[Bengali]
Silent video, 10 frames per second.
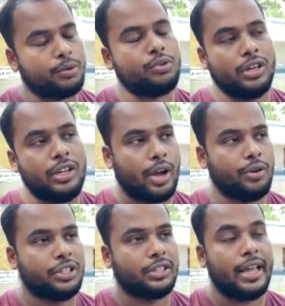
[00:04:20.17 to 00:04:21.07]
এর জন্য
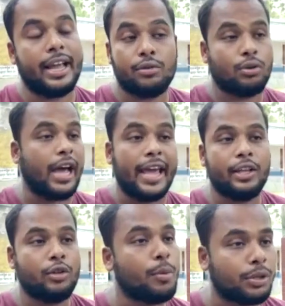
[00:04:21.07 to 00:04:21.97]
দায়ী কিন্তু মমতা ব্যানার্জি
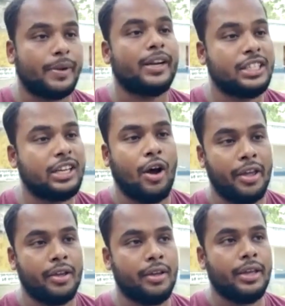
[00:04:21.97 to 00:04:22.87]
নয় এর জন্য
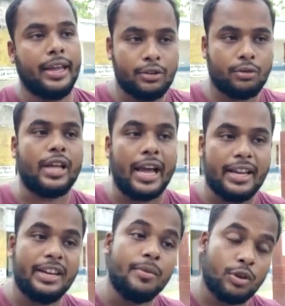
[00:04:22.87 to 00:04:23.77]
দায়ী নিম্ন শ্রেণীর
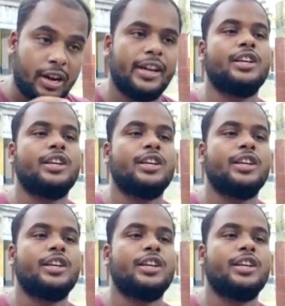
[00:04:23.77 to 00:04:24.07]
কিছু নেতা